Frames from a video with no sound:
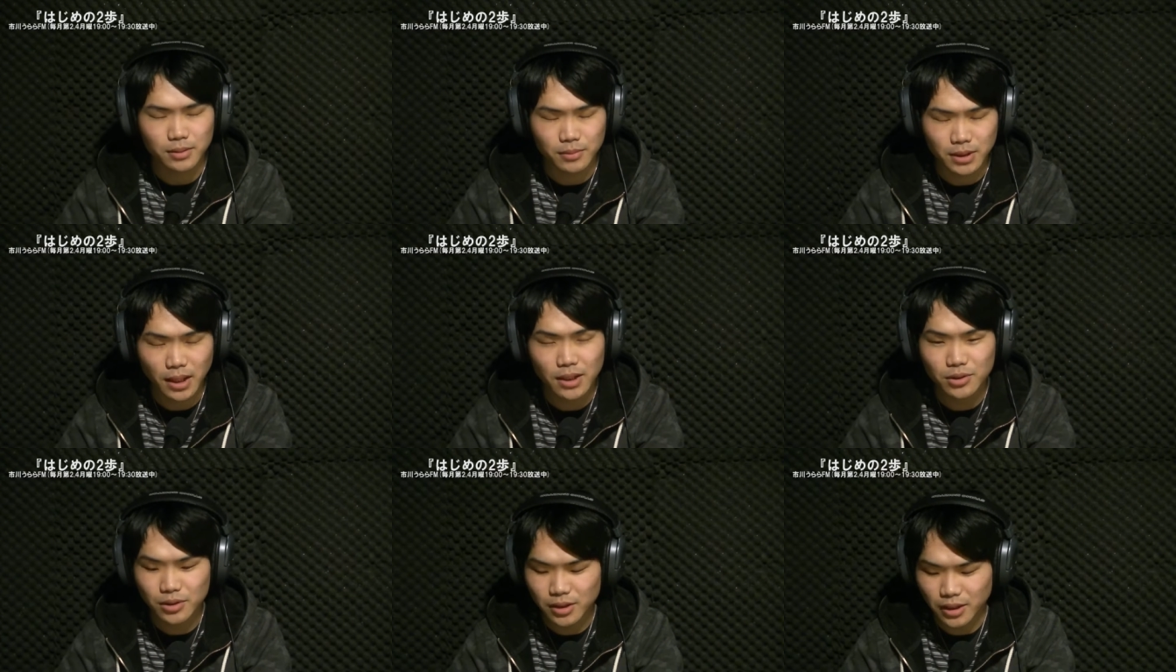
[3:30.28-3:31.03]

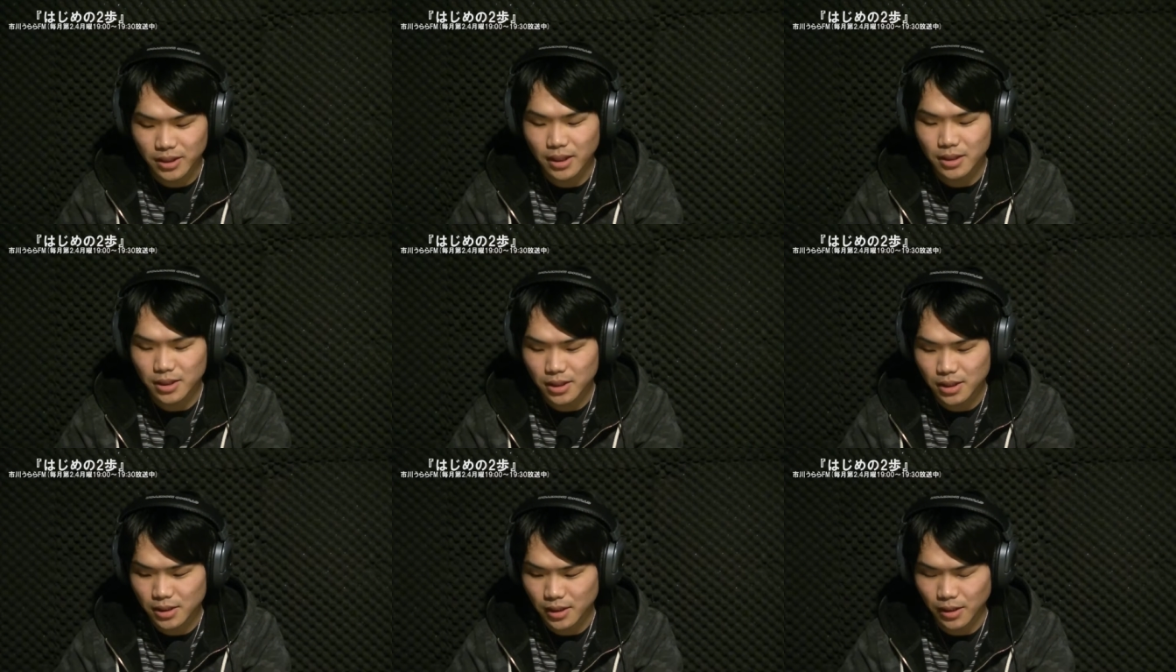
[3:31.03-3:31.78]

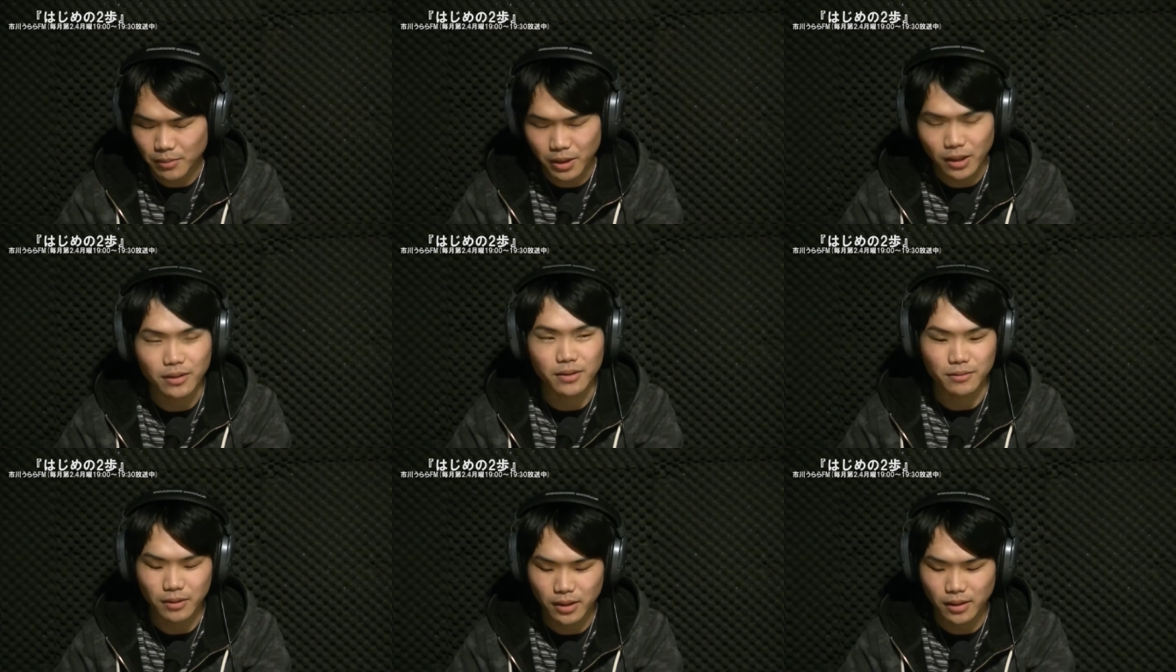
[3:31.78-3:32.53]
サーチリサーチしてみたんで
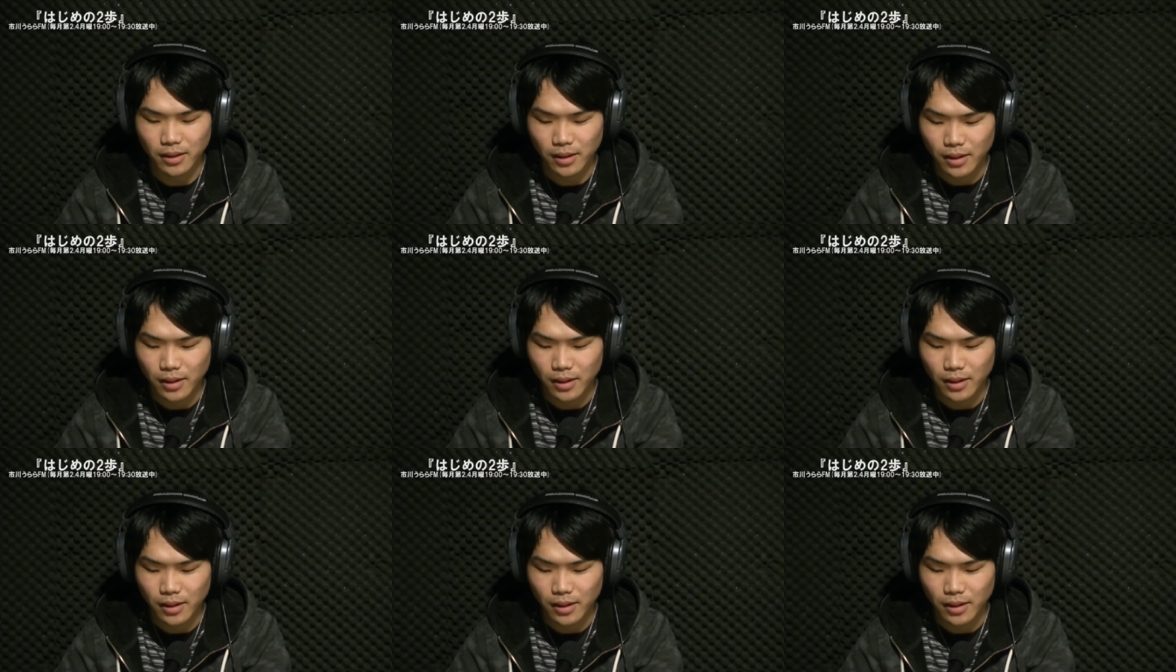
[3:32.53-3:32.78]
すよね。